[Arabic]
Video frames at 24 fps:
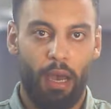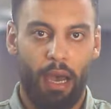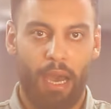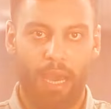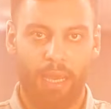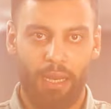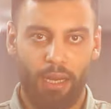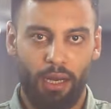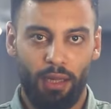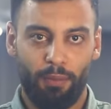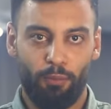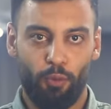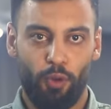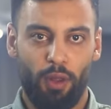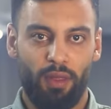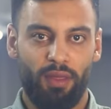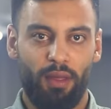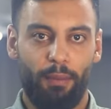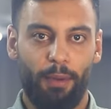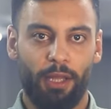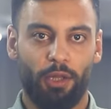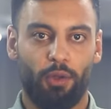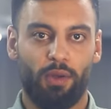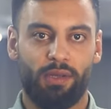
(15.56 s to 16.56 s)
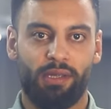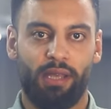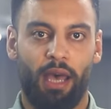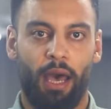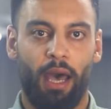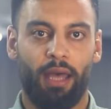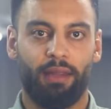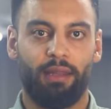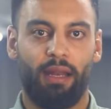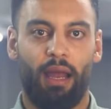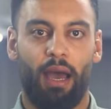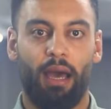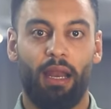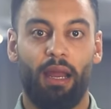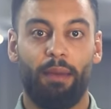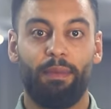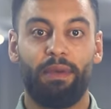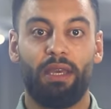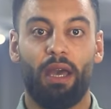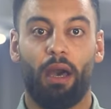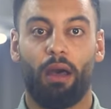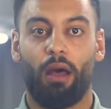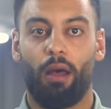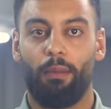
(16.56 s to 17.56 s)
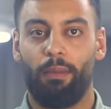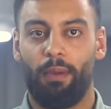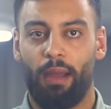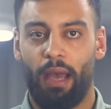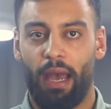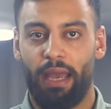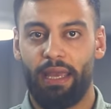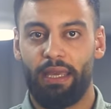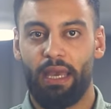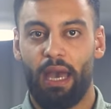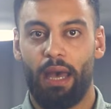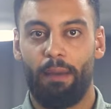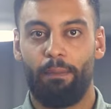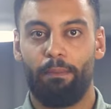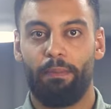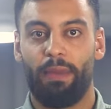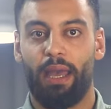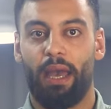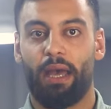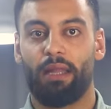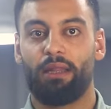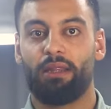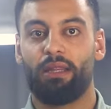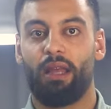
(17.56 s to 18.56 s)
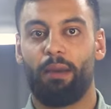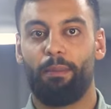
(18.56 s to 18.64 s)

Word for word: أعلنت منظمة الصحة العالمية قبل أيام بأن